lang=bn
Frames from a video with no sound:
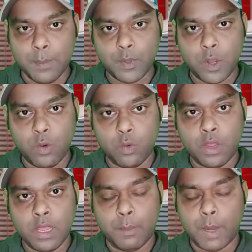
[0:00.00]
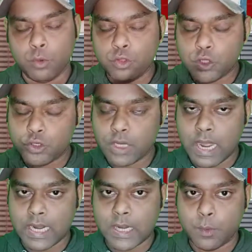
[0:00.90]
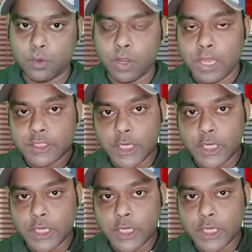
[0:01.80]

গেম খেলুক বা বন্ধুদের সঙ্গে আড্ডা মারুক